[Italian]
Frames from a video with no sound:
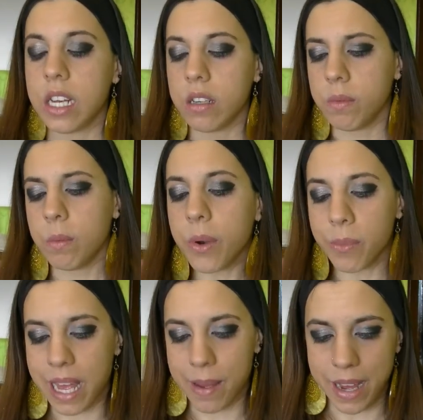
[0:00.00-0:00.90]
Il
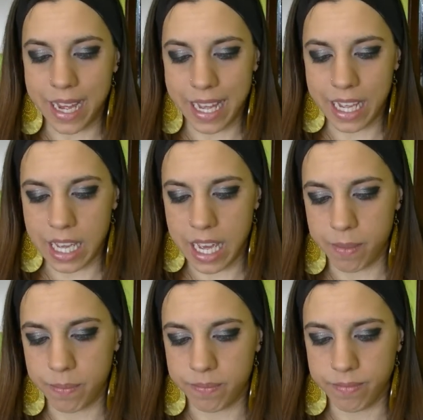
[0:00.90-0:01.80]
problema è
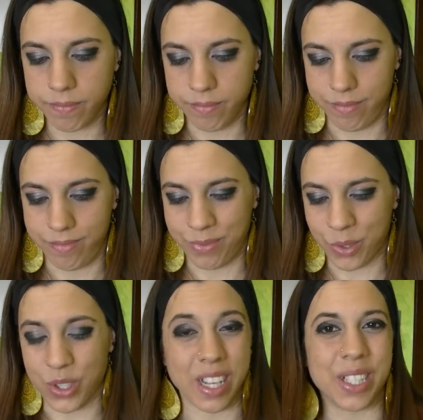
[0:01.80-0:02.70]
che mh, mm, sono stata